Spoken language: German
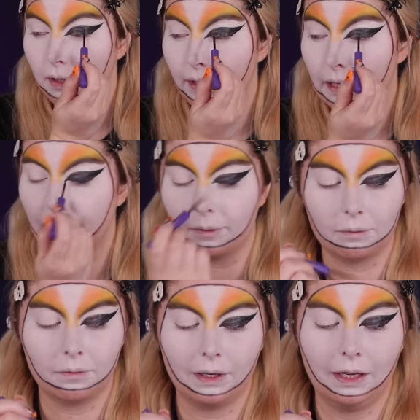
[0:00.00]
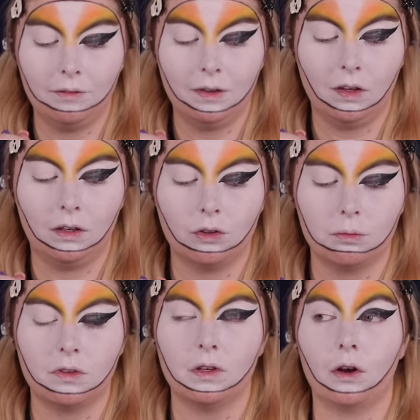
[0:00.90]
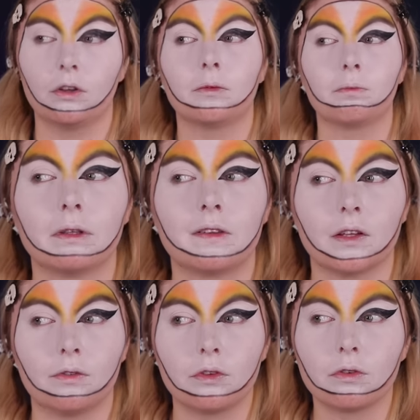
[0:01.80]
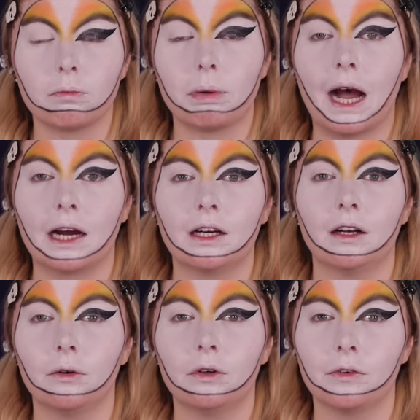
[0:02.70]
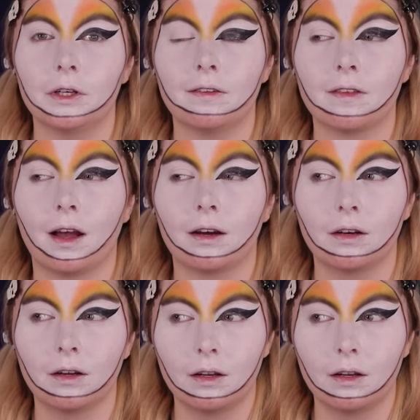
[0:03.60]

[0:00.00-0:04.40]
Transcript: ähm, irgendwie sieht das so ein bisschen aus bis jetzt wie so ein Punk-Look, würde ich sagen.